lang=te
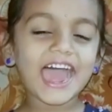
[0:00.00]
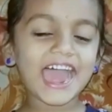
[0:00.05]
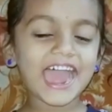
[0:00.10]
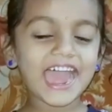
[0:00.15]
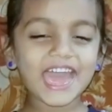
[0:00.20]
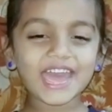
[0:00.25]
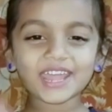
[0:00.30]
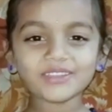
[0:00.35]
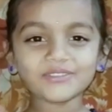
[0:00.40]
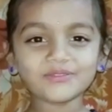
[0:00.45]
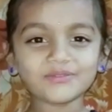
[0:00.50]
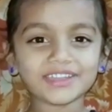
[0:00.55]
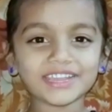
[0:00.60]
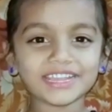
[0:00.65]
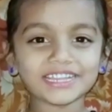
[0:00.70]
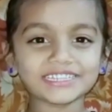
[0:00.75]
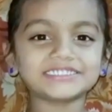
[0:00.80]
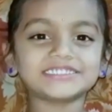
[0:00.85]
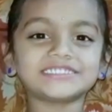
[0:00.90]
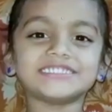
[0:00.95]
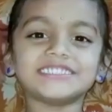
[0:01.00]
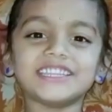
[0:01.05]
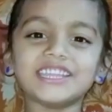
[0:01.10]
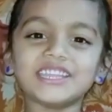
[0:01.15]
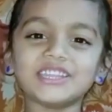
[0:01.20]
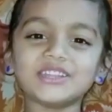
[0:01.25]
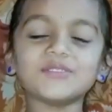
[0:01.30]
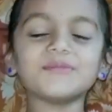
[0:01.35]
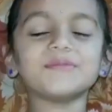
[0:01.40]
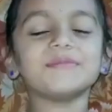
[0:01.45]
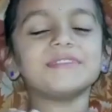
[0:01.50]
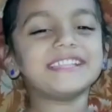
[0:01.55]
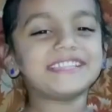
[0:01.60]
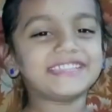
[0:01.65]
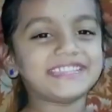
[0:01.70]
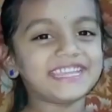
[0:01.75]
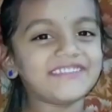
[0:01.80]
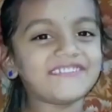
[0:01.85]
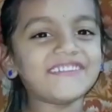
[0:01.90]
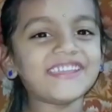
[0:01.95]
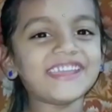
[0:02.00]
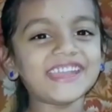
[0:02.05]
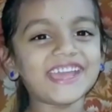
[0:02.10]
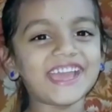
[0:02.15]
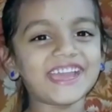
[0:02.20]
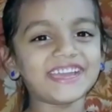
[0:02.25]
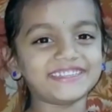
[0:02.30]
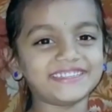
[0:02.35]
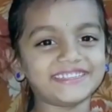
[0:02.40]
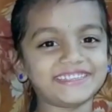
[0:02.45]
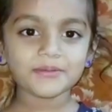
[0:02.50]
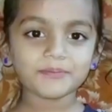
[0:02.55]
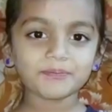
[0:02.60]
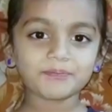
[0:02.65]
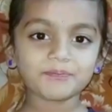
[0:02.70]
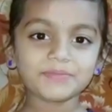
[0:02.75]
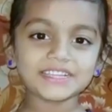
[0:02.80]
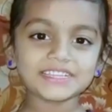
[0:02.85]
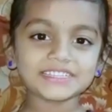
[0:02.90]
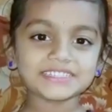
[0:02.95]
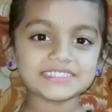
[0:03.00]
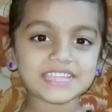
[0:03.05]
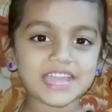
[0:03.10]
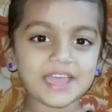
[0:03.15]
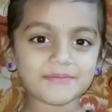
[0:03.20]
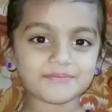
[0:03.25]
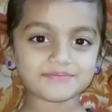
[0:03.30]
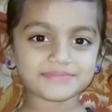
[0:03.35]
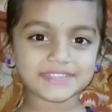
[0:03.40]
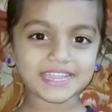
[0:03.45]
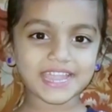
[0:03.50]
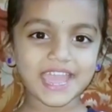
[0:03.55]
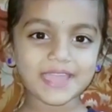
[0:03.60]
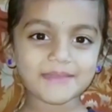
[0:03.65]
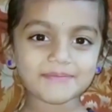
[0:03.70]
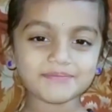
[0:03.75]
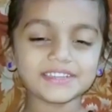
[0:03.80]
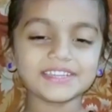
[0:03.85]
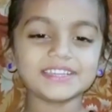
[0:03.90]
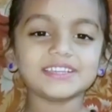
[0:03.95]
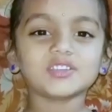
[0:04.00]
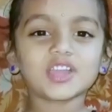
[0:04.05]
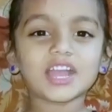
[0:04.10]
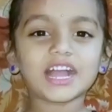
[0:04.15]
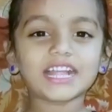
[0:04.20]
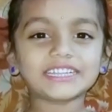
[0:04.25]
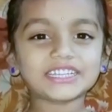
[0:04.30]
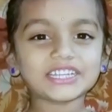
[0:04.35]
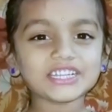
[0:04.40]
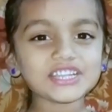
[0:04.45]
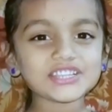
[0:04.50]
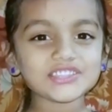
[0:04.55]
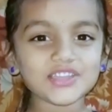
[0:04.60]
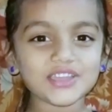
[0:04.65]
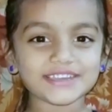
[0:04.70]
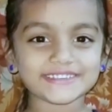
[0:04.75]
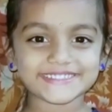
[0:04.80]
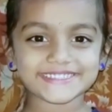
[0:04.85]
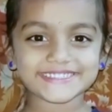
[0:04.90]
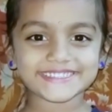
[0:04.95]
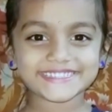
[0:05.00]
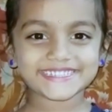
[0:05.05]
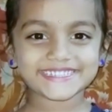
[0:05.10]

హాయ్ ఫ్రెండ్స్ నేను మీ దేవేనాని ప్లీజ్ సబ్స్క్రైబ్ కంట్రీ థాట్స్